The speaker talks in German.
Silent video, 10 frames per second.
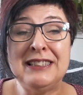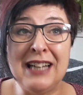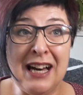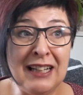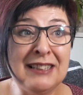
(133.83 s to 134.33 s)

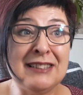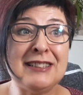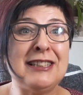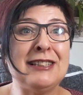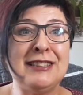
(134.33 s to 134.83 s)
Da ist
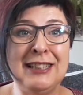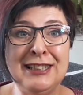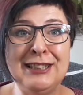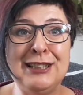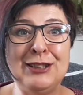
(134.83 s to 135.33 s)
es
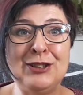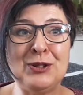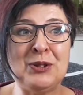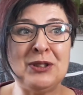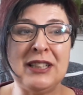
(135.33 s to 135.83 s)
tatsächlich
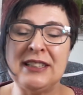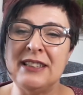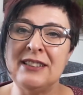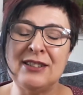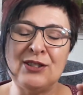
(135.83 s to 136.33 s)
so, das
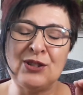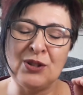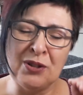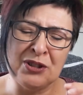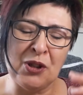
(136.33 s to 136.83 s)
ist
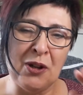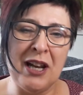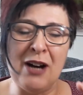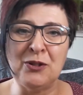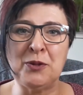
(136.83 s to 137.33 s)
so toll
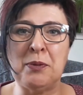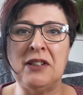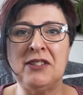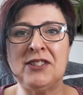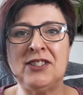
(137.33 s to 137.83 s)

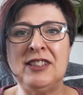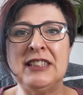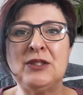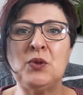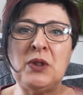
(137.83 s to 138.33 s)

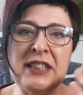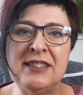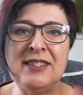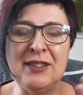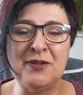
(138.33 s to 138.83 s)
ausbalanciert. Du
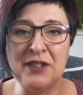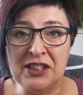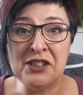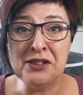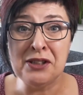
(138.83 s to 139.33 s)
riechst die
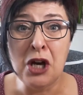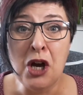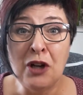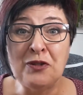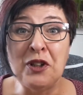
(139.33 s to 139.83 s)
Frische
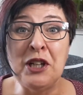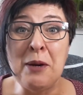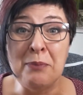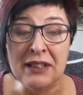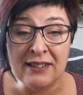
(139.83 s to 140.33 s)
von
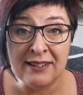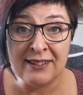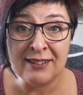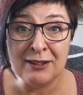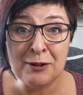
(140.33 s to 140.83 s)
der
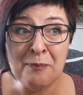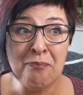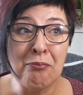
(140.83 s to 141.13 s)
Minze